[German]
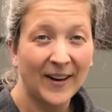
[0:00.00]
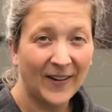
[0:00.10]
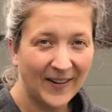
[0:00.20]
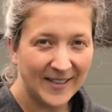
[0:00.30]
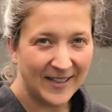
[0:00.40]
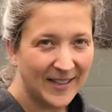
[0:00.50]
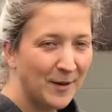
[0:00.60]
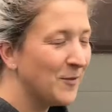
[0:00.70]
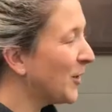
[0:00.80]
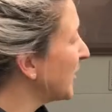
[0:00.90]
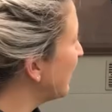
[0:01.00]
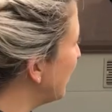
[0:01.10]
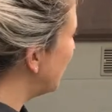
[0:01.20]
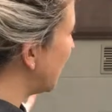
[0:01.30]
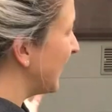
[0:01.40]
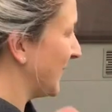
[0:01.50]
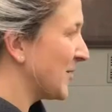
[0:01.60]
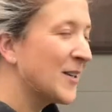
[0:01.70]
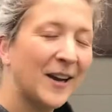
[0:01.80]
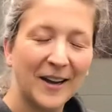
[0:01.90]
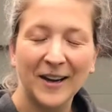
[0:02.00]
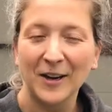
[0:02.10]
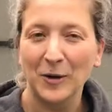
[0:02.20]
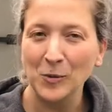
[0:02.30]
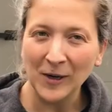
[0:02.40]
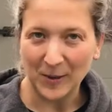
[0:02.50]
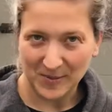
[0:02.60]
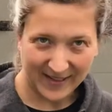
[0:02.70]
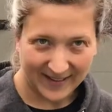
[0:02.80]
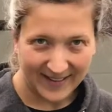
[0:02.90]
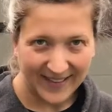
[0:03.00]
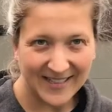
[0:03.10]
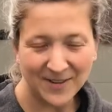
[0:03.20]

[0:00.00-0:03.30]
Heute nehmen wir euch mal mit in unserer Urlaubsreich,